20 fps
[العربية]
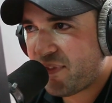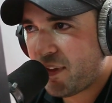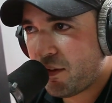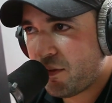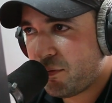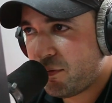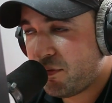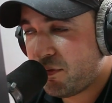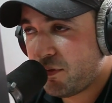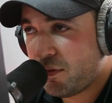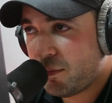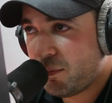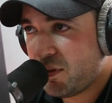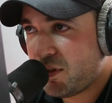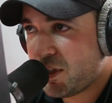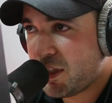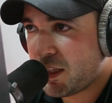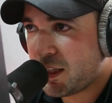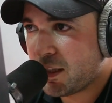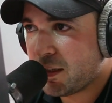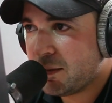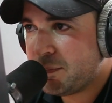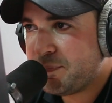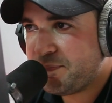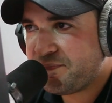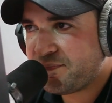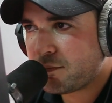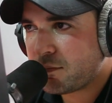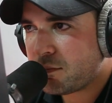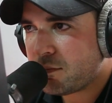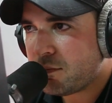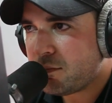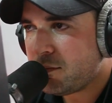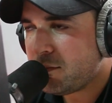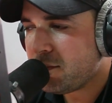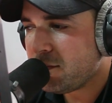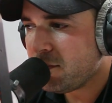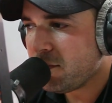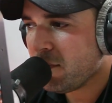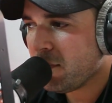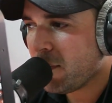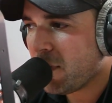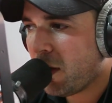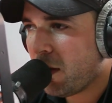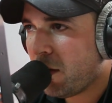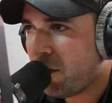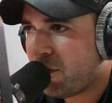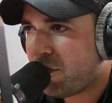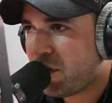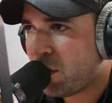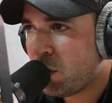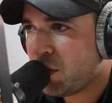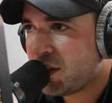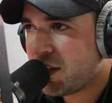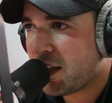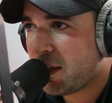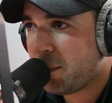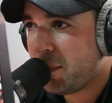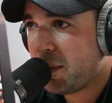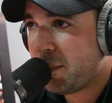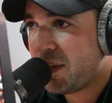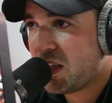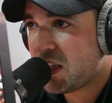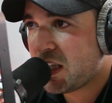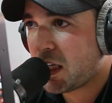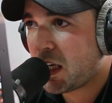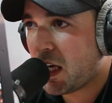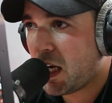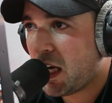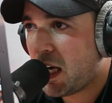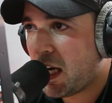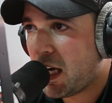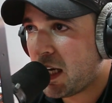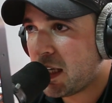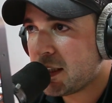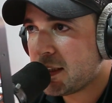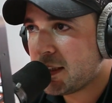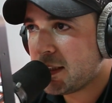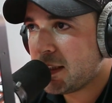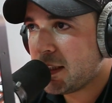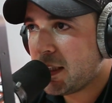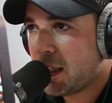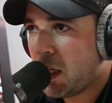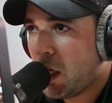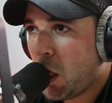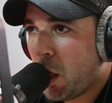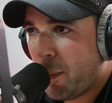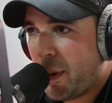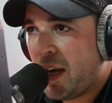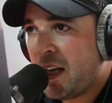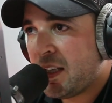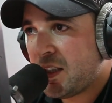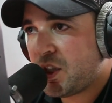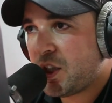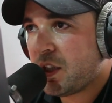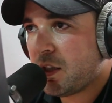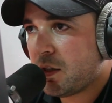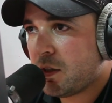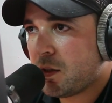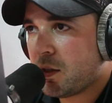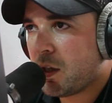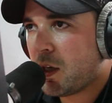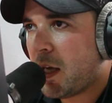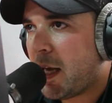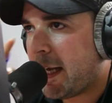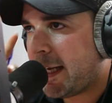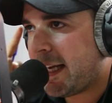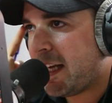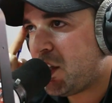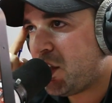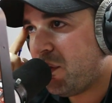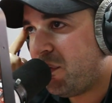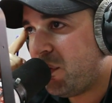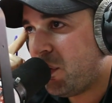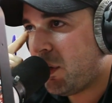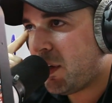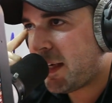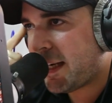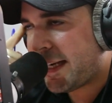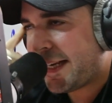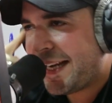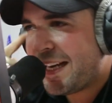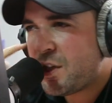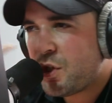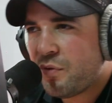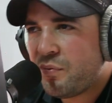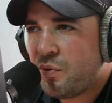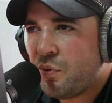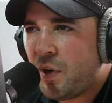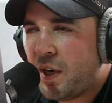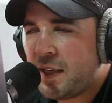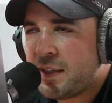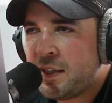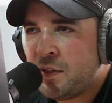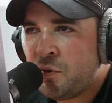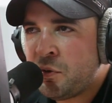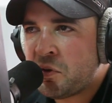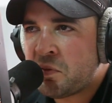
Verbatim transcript: في بلجيكا آه. فرونتير فرونتير فرونتير اون بليس اه وي هذوك لي بيرجي كيشوفوا واحد عنده